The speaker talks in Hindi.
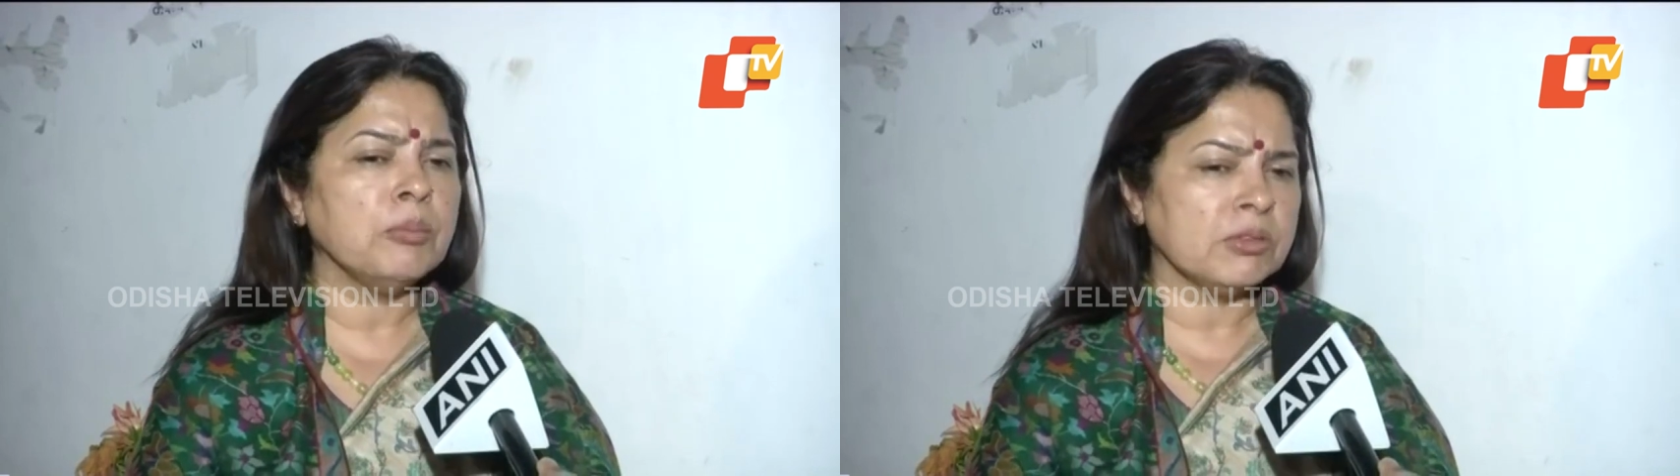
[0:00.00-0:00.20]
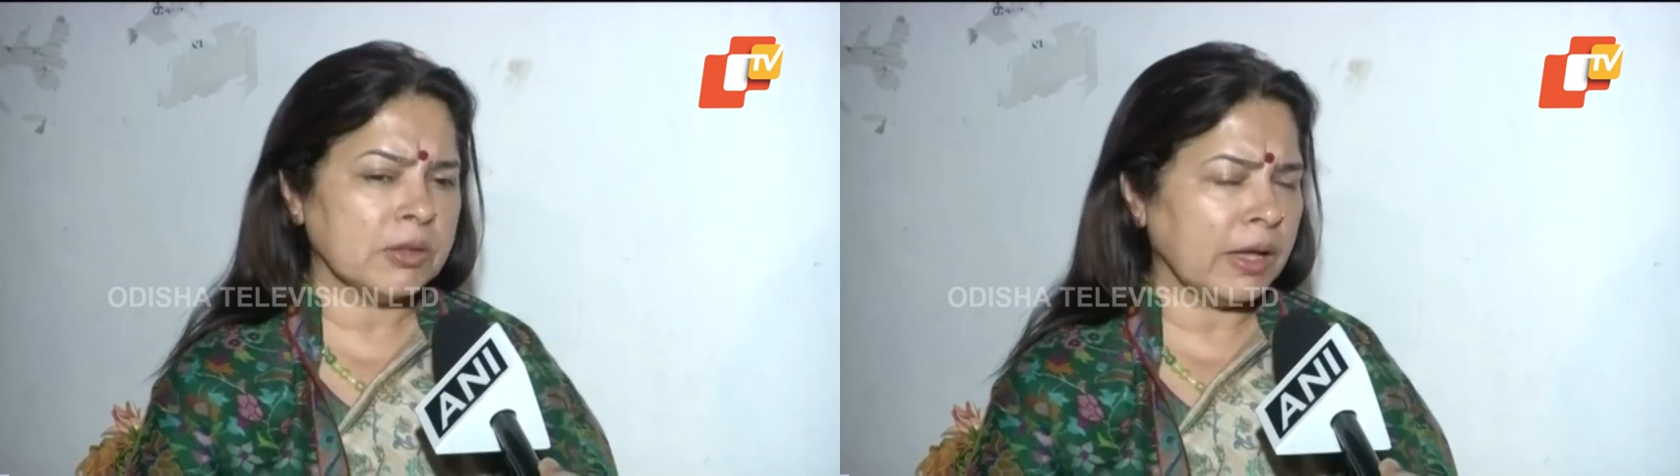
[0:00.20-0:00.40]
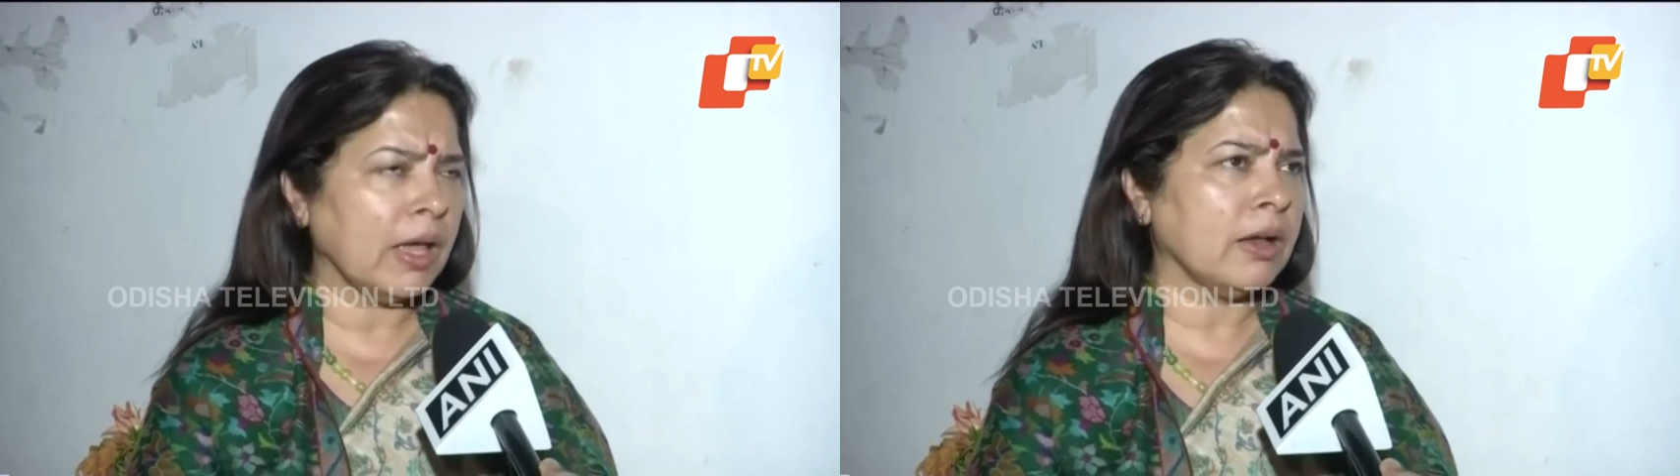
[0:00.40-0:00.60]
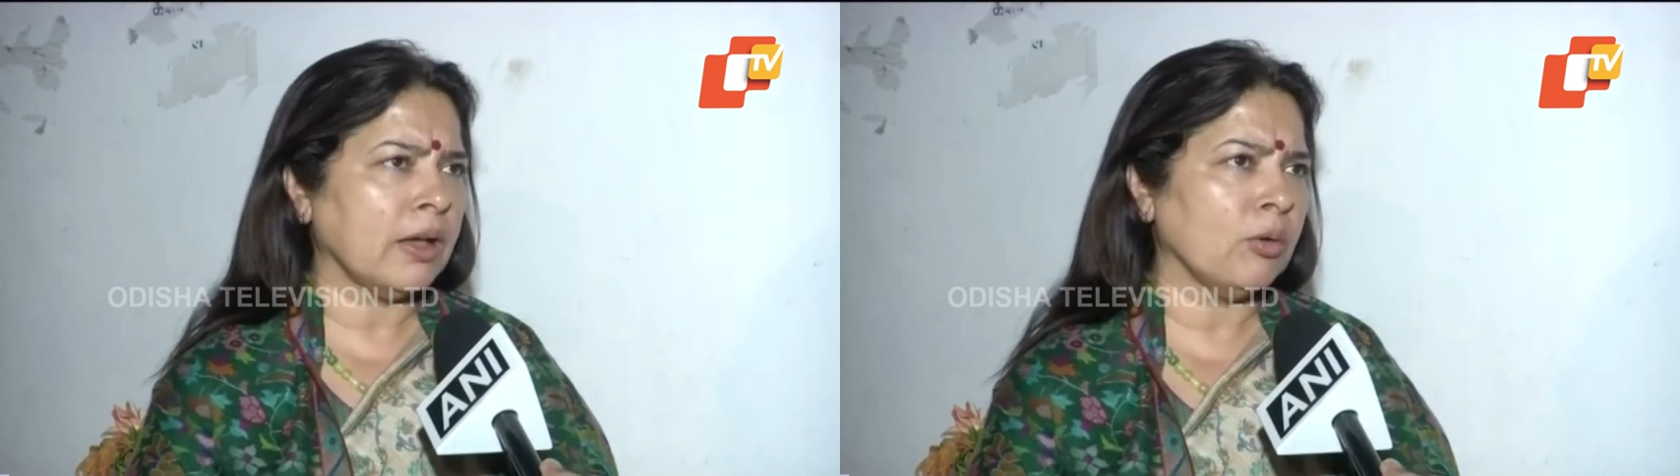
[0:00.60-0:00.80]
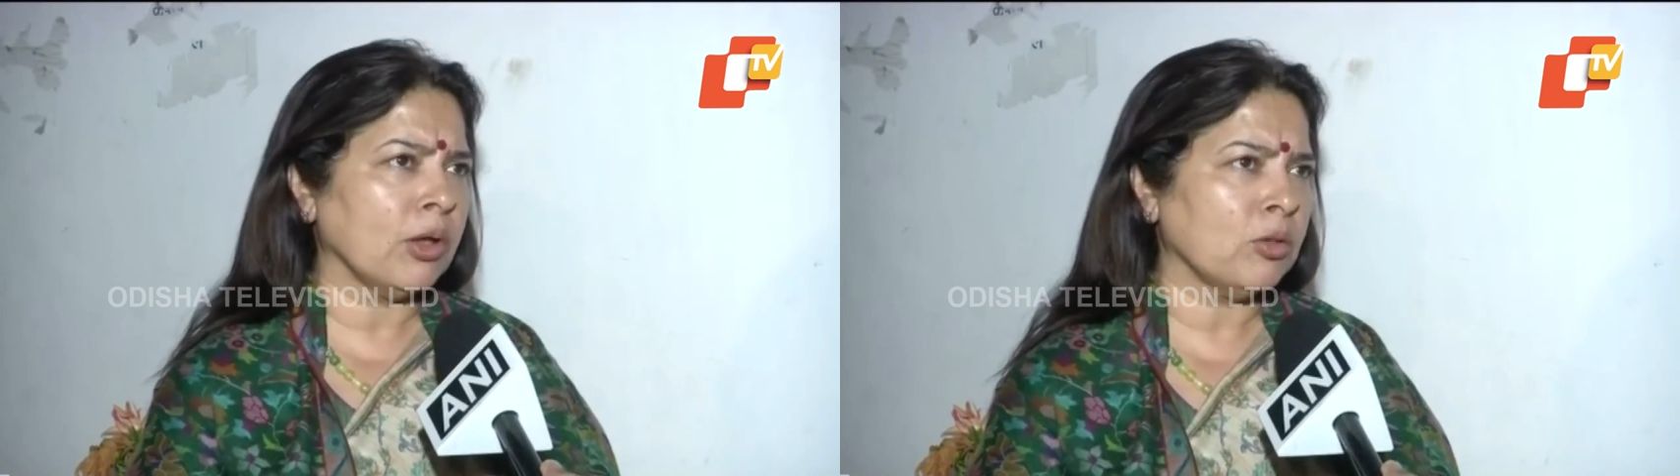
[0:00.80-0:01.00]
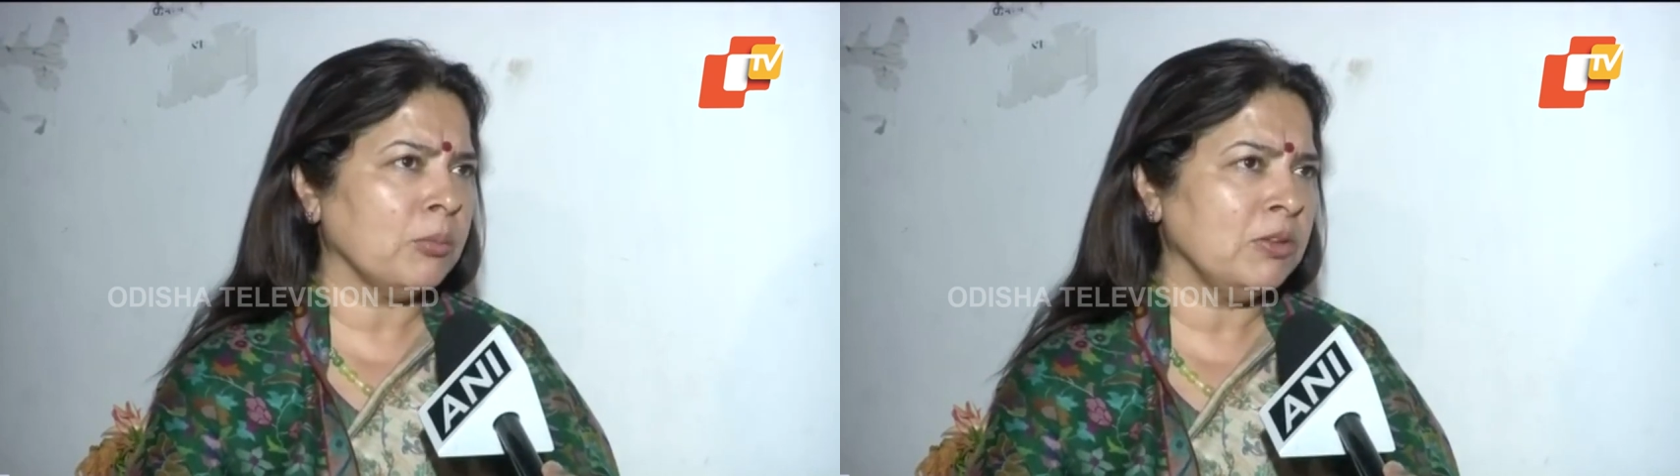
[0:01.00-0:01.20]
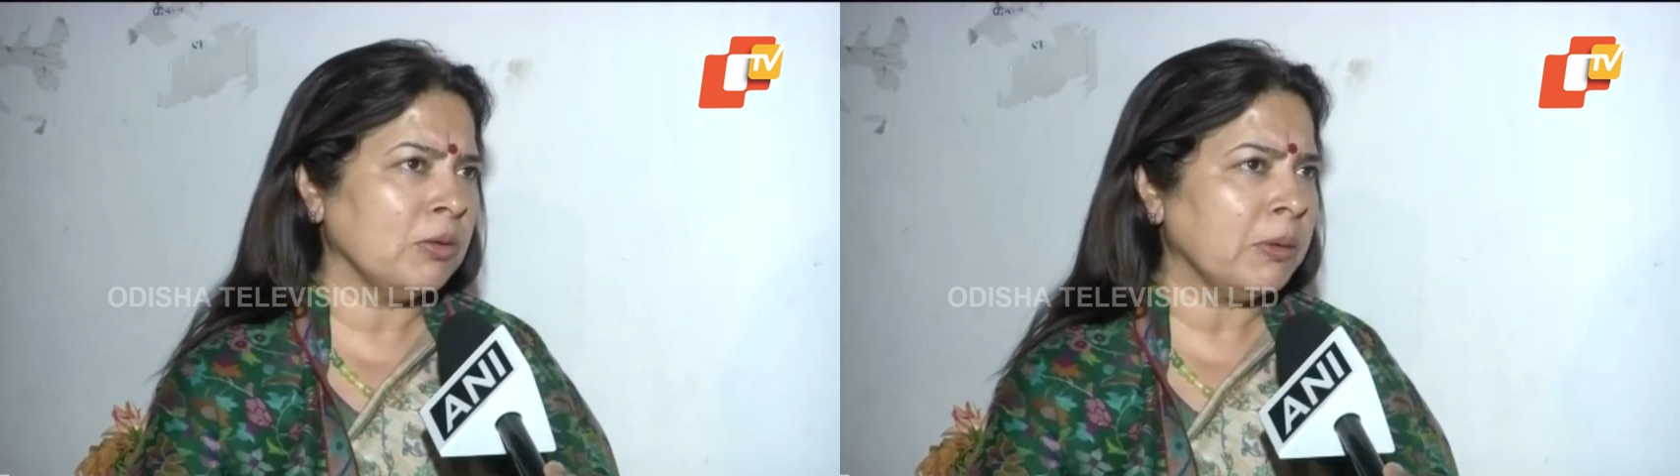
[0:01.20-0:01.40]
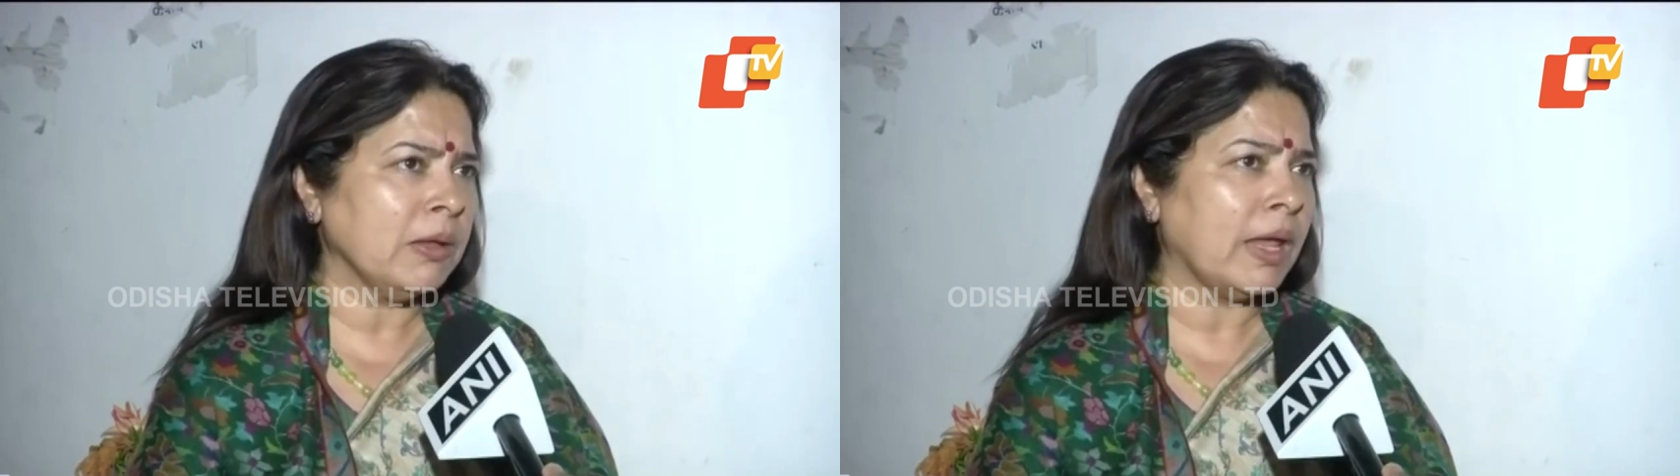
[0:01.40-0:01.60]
पिच तैयार करोगे तो बीजेपी